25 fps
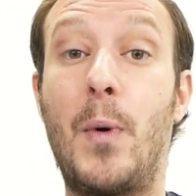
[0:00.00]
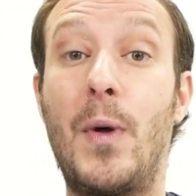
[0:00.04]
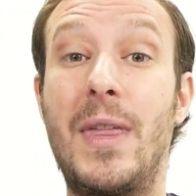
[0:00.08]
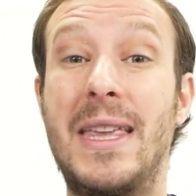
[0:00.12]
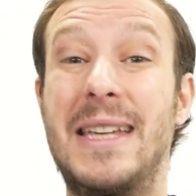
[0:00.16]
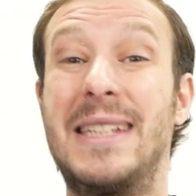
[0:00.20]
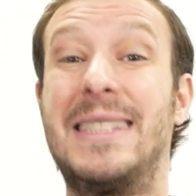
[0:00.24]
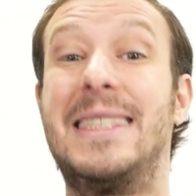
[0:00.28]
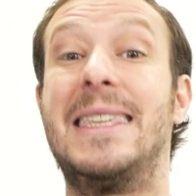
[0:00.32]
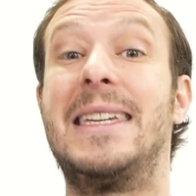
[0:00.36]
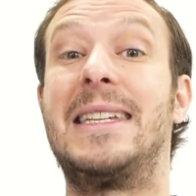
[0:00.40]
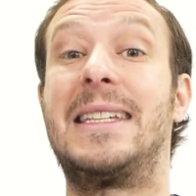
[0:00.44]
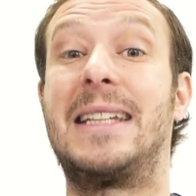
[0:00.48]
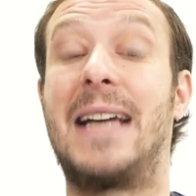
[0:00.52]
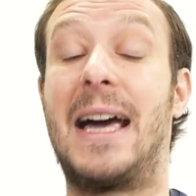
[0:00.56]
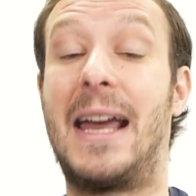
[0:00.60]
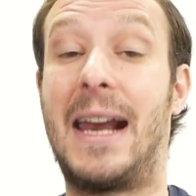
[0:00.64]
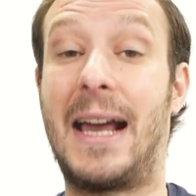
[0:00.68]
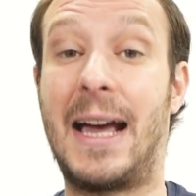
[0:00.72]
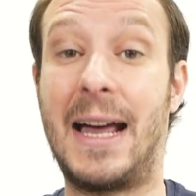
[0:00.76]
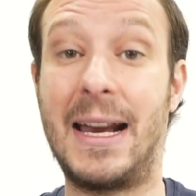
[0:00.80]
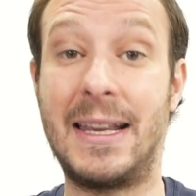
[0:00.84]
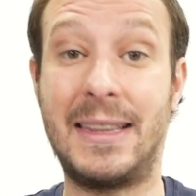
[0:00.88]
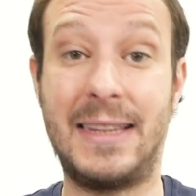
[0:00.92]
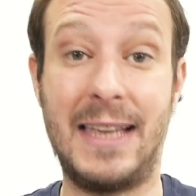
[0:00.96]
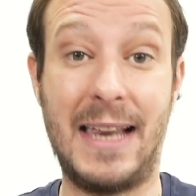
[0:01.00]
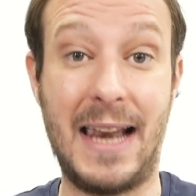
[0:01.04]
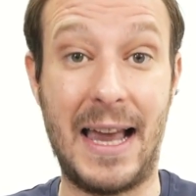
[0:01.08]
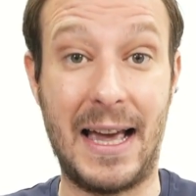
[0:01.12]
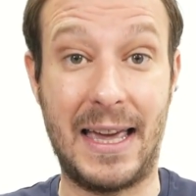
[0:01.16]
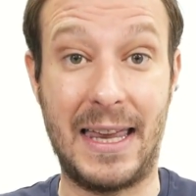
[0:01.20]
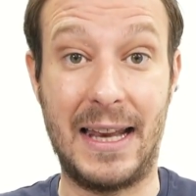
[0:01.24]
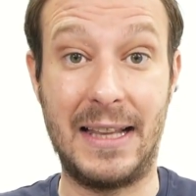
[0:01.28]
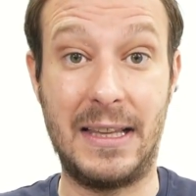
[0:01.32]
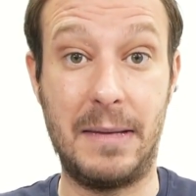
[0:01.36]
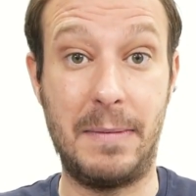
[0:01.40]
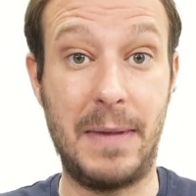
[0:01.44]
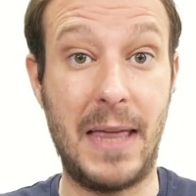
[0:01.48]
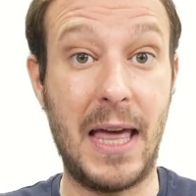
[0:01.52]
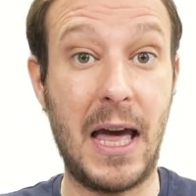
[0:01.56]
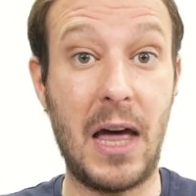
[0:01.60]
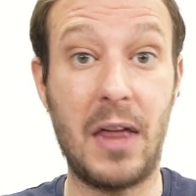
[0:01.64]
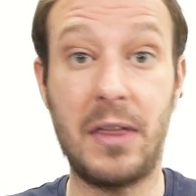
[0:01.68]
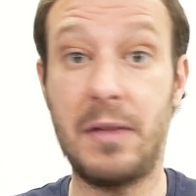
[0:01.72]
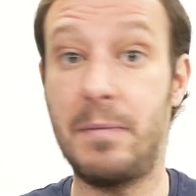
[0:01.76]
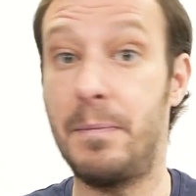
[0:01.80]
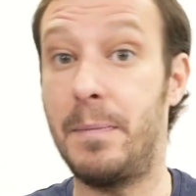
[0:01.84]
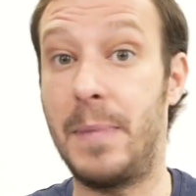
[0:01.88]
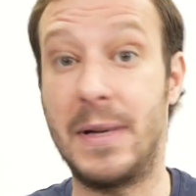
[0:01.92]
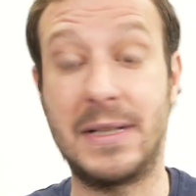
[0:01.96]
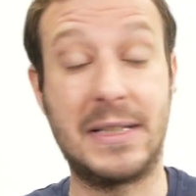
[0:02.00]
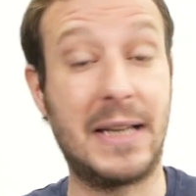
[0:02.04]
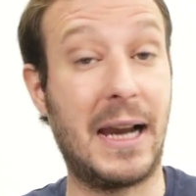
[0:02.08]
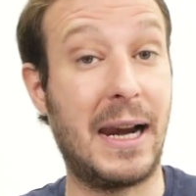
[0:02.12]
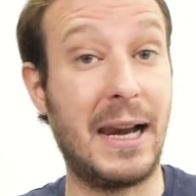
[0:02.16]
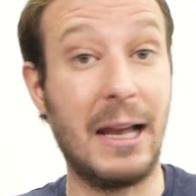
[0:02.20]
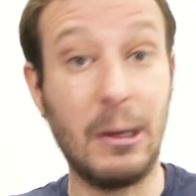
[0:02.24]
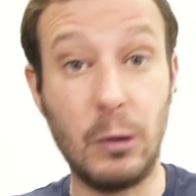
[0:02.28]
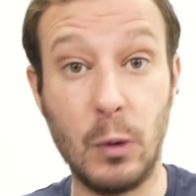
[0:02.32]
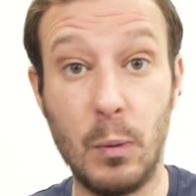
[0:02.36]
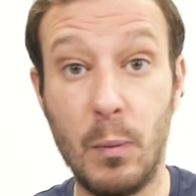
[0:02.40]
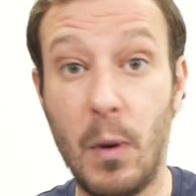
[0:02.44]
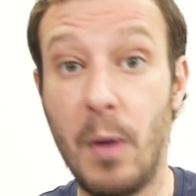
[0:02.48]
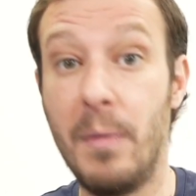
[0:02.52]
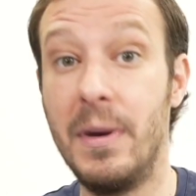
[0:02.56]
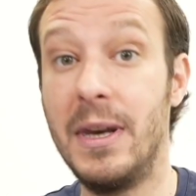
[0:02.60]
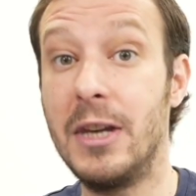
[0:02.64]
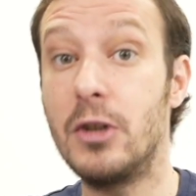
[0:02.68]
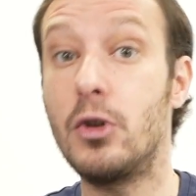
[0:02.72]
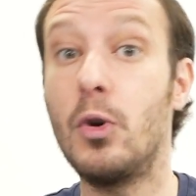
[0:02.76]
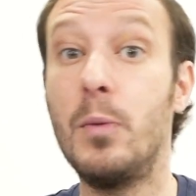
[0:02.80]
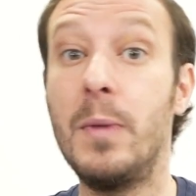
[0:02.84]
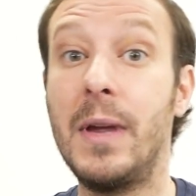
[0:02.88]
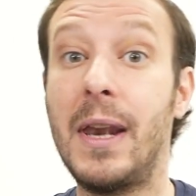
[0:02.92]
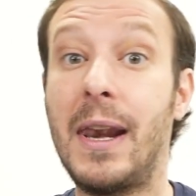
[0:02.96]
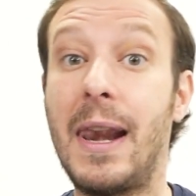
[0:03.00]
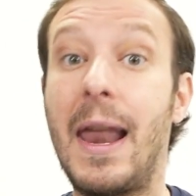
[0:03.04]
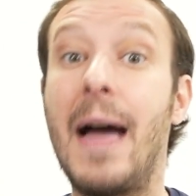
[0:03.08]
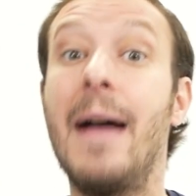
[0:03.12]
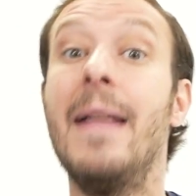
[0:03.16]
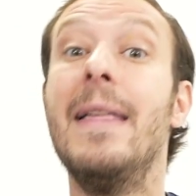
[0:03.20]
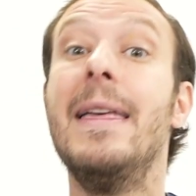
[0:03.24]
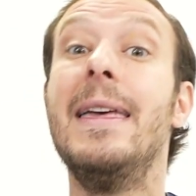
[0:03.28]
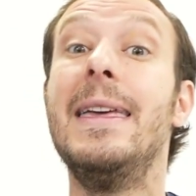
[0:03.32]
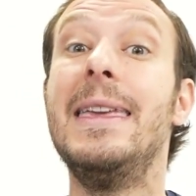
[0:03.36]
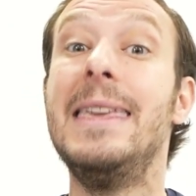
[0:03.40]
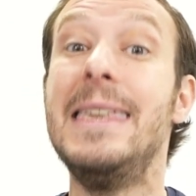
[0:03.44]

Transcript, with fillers: puedes descargarte la creatividad, pasarla a tu móvil y subirla,